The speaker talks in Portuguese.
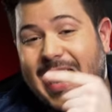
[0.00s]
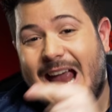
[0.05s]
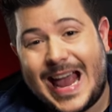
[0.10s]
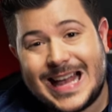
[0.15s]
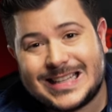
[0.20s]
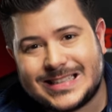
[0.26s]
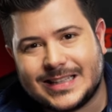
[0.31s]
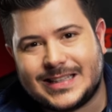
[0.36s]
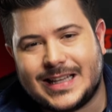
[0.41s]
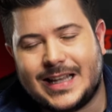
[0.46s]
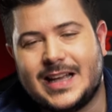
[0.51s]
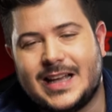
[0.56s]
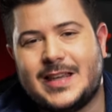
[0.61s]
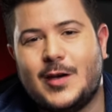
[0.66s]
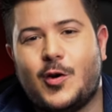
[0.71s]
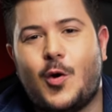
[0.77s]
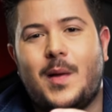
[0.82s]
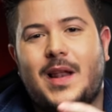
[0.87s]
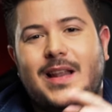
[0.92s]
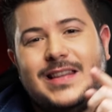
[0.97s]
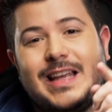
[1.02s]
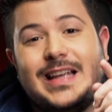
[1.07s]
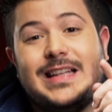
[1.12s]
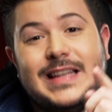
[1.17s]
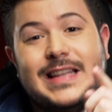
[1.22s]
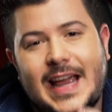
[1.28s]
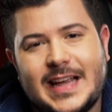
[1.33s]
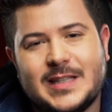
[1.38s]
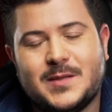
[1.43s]
Essa tela aqui, como ela
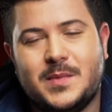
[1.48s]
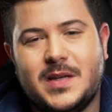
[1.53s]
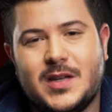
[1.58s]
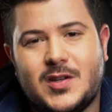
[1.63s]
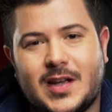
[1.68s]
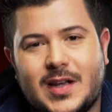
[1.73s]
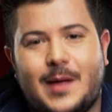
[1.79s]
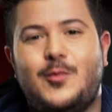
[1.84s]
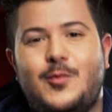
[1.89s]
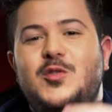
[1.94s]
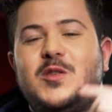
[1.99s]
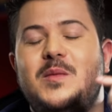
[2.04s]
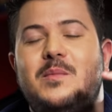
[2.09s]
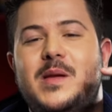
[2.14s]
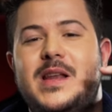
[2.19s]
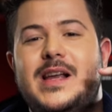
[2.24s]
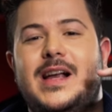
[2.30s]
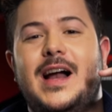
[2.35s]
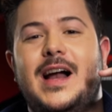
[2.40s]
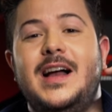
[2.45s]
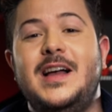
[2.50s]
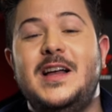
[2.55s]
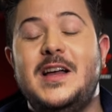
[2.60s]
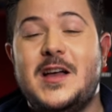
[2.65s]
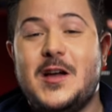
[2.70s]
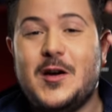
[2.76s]
tem 10 bits, ela multiplica